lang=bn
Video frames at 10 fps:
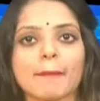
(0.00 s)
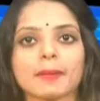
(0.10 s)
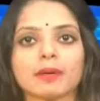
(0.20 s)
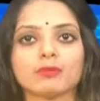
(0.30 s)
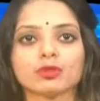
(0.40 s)

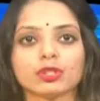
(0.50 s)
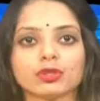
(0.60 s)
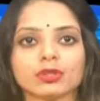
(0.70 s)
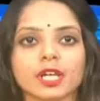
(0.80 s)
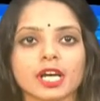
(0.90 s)
আমরা
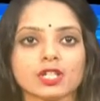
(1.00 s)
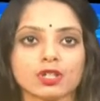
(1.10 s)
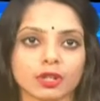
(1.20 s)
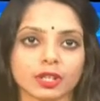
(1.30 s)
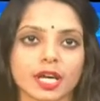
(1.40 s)
মুক্তিযোদ্ধার
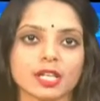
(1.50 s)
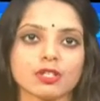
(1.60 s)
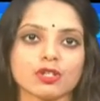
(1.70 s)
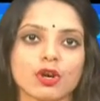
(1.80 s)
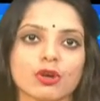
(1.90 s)
সন্তান
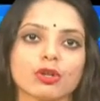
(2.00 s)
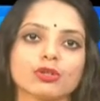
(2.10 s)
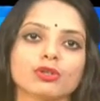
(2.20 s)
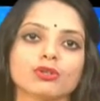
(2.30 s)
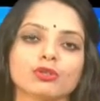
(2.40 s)

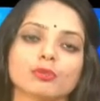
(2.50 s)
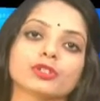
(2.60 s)
সংগঠন